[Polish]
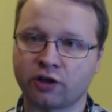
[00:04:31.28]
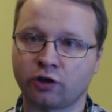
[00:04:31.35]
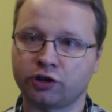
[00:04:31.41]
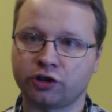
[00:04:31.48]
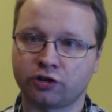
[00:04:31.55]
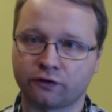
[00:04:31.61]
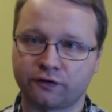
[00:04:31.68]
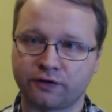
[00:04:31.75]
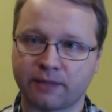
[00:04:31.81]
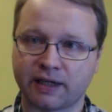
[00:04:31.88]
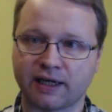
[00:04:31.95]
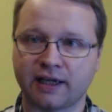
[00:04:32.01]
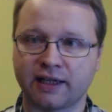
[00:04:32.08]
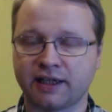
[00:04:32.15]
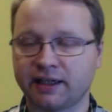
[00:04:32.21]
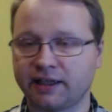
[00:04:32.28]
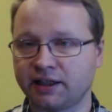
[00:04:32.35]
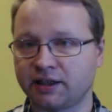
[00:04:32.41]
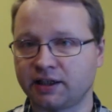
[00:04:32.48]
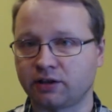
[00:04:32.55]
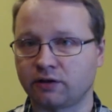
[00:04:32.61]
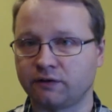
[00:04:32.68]
że kot to wymagania,
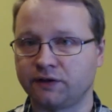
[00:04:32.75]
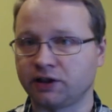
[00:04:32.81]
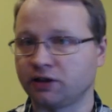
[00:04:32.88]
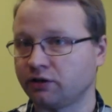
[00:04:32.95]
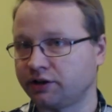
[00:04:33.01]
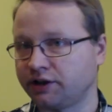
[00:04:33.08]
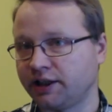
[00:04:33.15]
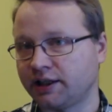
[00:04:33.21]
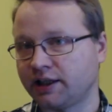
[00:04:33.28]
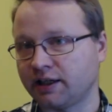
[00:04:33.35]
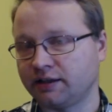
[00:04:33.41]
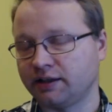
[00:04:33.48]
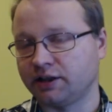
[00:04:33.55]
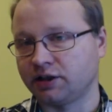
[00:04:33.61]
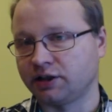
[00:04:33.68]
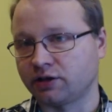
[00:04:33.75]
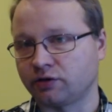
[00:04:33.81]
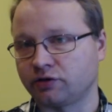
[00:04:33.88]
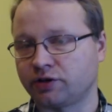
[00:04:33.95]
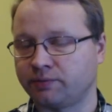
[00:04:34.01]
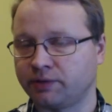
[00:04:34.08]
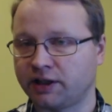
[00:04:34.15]
nie tylko wygląd, nie, da, nie
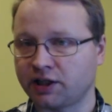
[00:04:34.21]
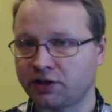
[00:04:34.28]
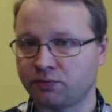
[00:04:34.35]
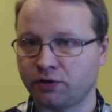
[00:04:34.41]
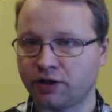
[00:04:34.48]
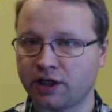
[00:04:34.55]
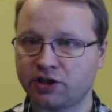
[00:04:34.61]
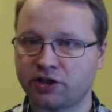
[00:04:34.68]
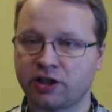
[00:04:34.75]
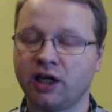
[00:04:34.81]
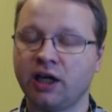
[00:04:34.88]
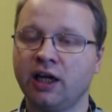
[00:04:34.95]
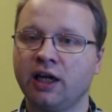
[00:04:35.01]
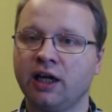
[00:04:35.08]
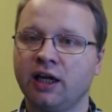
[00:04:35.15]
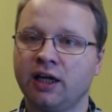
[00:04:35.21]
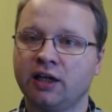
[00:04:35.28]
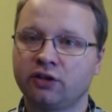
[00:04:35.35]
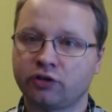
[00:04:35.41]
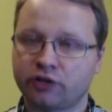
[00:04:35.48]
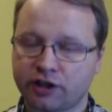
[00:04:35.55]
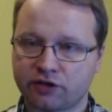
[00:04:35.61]
tylko żeby dać mu jeść,
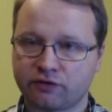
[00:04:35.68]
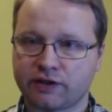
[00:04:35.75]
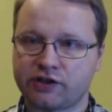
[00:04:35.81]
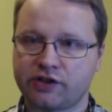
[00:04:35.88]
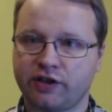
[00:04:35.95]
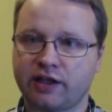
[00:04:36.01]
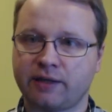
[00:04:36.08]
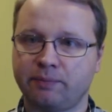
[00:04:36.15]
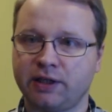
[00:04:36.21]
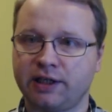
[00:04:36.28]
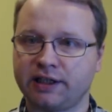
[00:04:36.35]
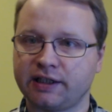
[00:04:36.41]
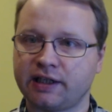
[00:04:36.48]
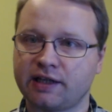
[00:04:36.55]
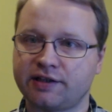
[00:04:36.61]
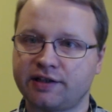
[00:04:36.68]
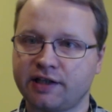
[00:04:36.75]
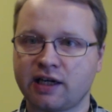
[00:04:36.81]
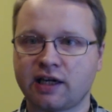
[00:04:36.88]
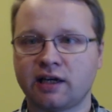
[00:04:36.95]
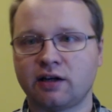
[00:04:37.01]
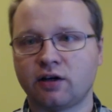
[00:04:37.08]
to też właśnie ta
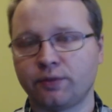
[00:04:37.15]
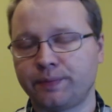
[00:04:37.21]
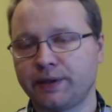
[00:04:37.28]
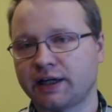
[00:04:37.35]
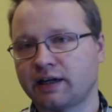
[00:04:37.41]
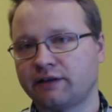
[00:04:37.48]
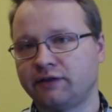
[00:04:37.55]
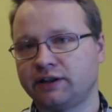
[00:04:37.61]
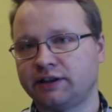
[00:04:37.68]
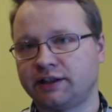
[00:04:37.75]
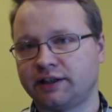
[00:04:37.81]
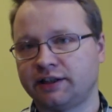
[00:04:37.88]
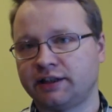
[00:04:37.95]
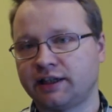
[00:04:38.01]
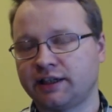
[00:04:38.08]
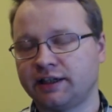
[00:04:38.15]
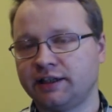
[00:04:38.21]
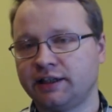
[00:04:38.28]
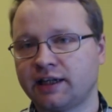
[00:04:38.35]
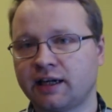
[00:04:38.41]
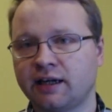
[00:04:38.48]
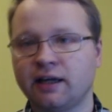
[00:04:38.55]
pielęgnacja, opieka
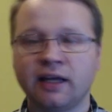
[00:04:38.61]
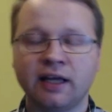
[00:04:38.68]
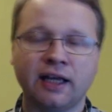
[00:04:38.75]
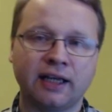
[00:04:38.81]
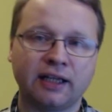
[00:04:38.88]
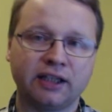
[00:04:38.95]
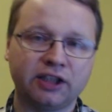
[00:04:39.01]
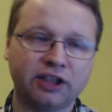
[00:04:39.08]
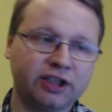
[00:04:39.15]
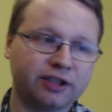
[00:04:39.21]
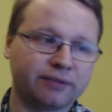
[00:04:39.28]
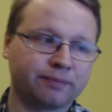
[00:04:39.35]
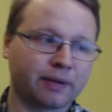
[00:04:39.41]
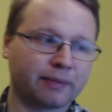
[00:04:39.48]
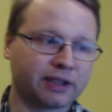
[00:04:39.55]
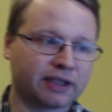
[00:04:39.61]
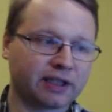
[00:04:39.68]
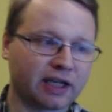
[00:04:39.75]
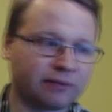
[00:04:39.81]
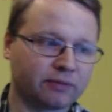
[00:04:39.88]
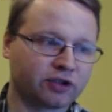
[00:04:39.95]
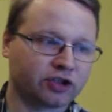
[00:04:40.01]
weterynaryjna i
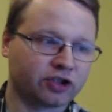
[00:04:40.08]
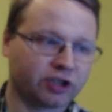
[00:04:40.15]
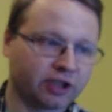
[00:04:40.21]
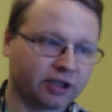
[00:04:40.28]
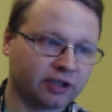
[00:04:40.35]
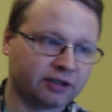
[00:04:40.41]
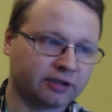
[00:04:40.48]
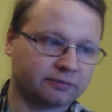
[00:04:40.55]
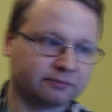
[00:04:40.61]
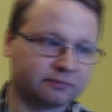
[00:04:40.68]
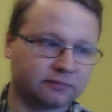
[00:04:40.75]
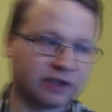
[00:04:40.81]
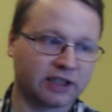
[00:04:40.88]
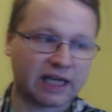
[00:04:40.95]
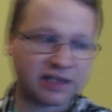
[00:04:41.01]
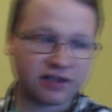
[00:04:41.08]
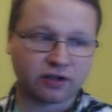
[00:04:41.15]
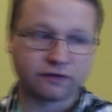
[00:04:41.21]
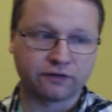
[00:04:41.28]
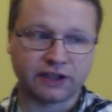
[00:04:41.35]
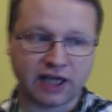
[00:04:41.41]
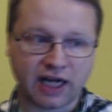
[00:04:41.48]
pamiętajmy, że
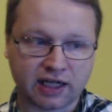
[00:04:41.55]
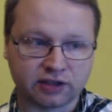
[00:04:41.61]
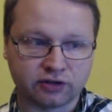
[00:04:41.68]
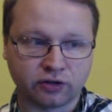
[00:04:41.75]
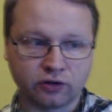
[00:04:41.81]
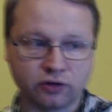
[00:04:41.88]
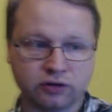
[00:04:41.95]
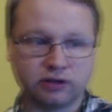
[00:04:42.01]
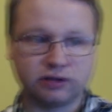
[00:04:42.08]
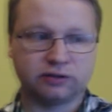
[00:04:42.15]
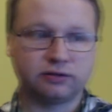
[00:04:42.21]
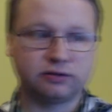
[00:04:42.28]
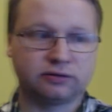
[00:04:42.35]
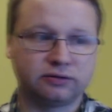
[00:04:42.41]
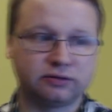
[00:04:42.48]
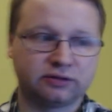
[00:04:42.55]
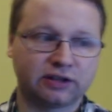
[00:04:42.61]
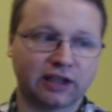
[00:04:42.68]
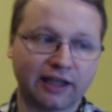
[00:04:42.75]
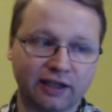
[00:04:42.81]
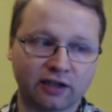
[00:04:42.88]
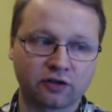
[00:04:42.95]
rasowy ragdoll,
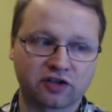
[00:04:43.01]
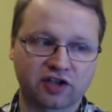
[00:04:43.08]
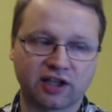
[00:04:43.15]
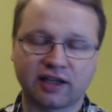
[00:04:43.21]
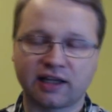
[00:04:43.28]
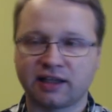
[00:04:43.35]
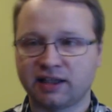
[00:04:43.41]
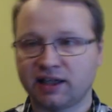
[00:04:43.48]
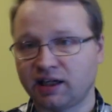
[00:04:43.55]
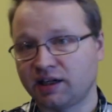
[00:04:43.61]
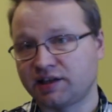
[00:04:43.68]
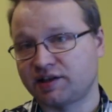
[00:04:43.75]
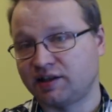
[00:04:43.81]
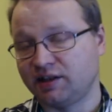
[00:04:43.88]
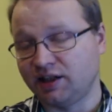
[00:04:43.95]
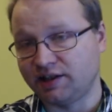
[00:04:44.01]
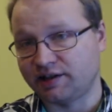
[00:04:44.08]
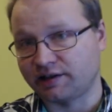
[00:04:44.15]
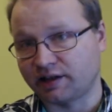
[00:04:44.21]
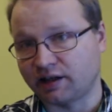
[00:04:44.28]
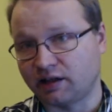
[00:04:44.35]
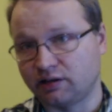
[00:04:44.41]
ta jego cena nie jest
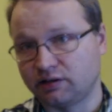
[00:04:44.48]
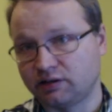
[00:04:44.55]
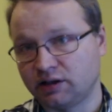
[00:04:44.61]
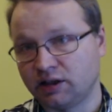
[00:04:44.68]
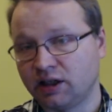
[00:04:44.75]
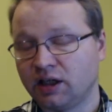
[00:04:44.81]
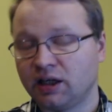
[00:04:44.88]
niska.